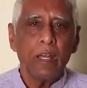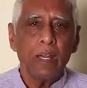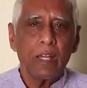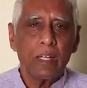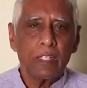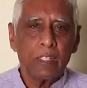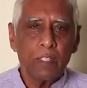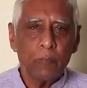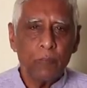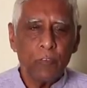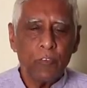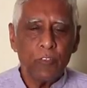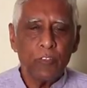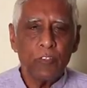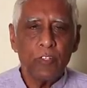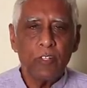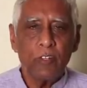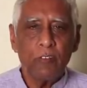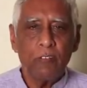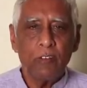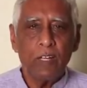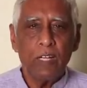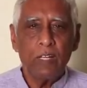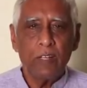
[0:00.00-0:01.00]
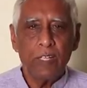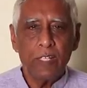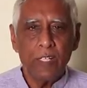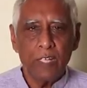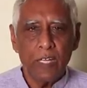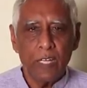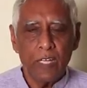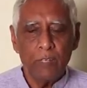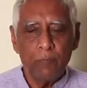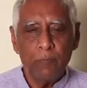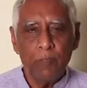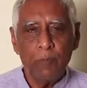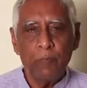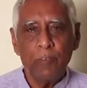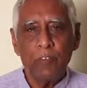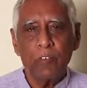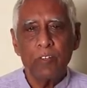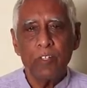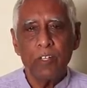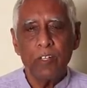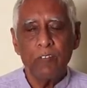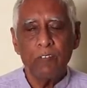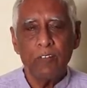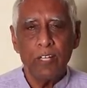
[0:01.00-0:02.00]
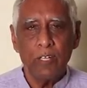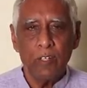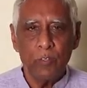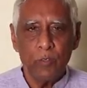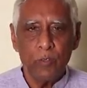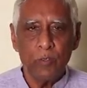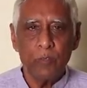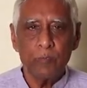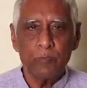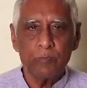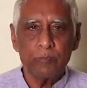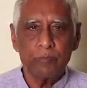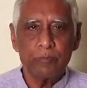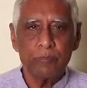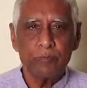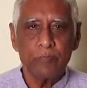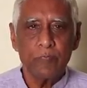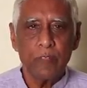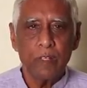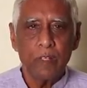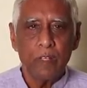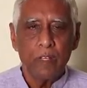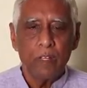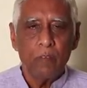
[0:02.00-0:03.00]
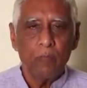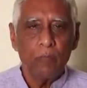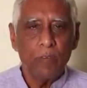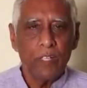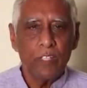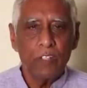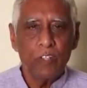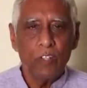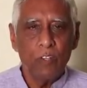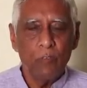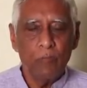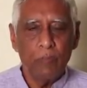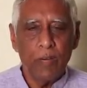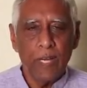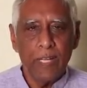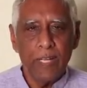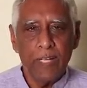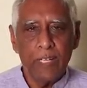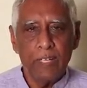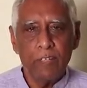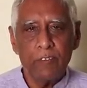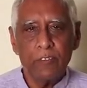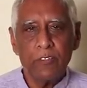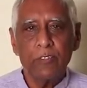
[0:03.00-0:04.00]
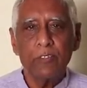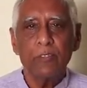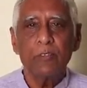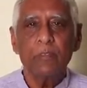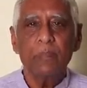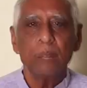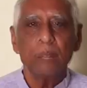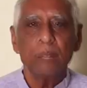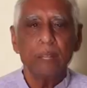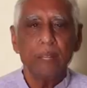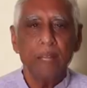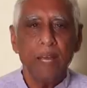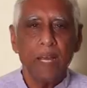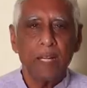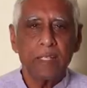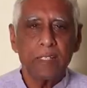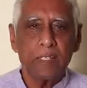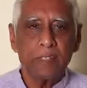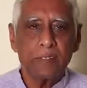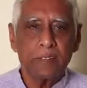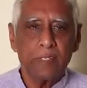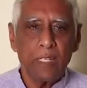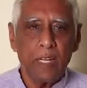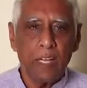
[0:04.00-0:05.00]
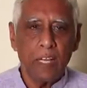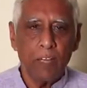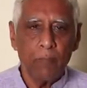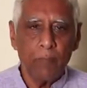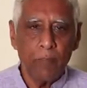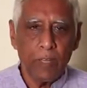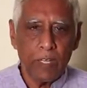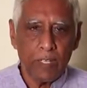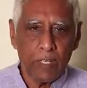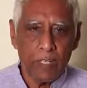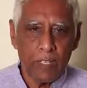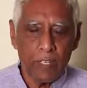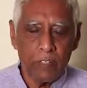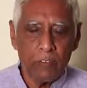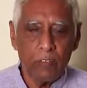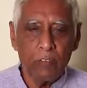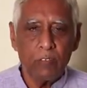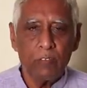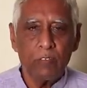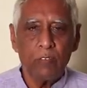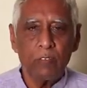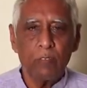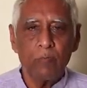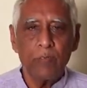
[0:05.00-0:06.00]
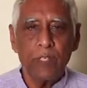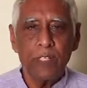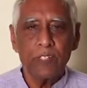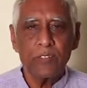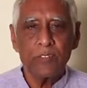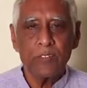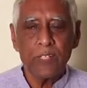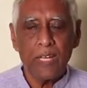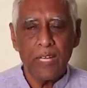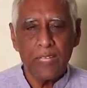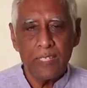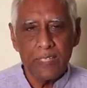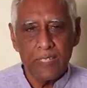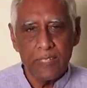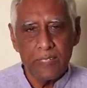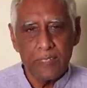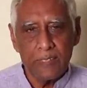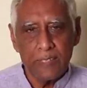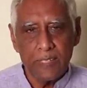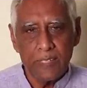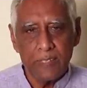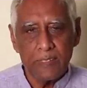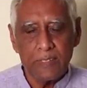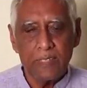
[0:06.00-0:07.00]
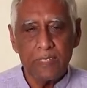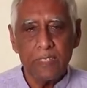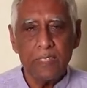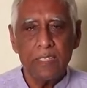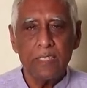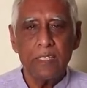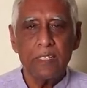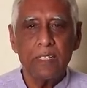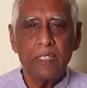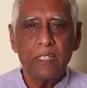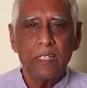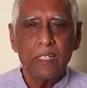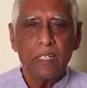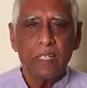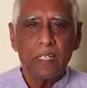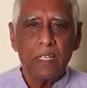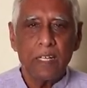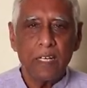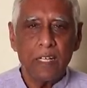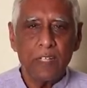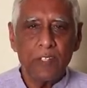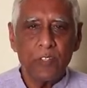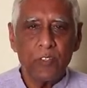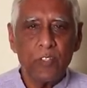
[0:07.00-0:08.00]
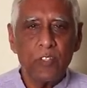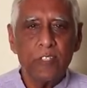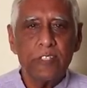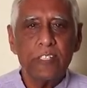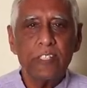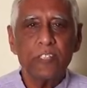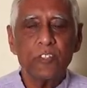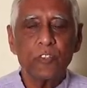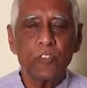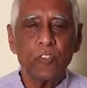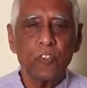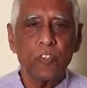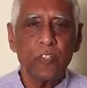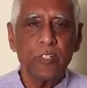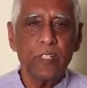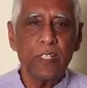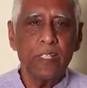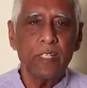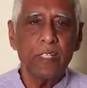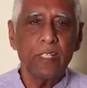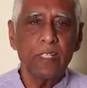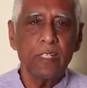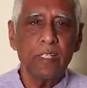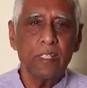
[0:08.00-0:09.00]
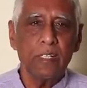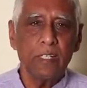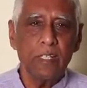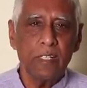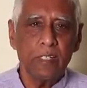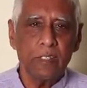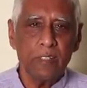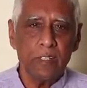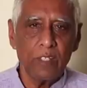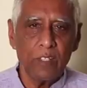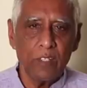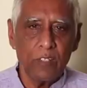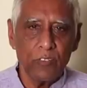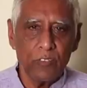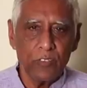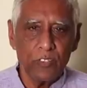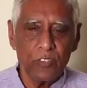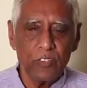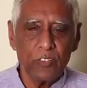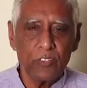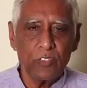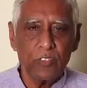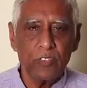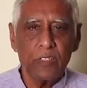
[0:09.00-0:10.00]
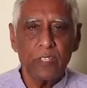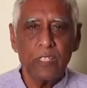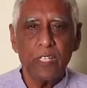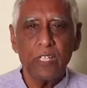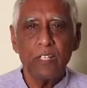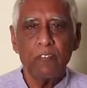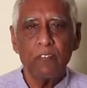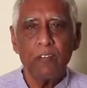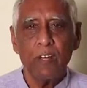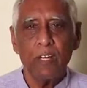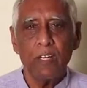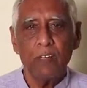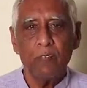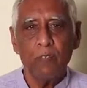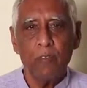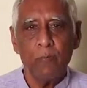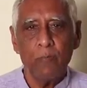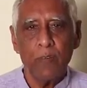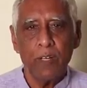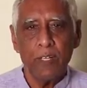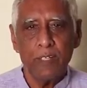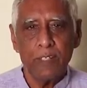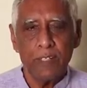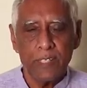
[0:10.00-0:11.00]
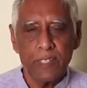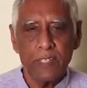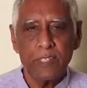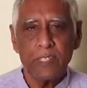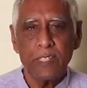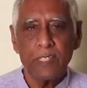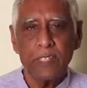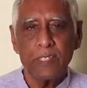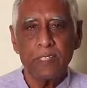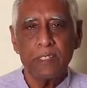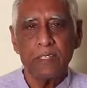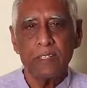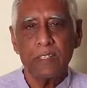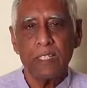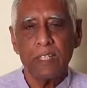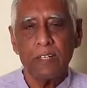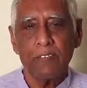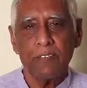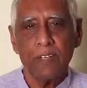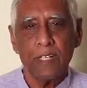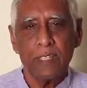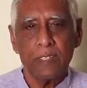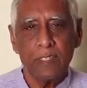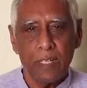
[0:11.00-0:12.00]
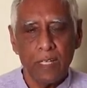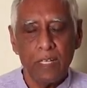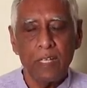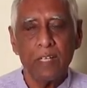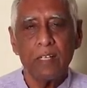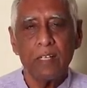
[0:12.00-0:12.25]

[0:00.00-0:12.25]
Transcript: రక్తపోటు ఉన్నవాళ్ళు అంటే హై బీపీ ఉన్నవాళ్ళు మందులు మానేయొద్దు డాక్టర్ సలహా ప్రకారం మీరు సాధన చేసి కంట్రోల్ చేసుకొని నియంత్రణలో ఉంచుకుంటే వాళ్ళు మిమ్మల్ని టెస్ట్ చేసిన తర్వాత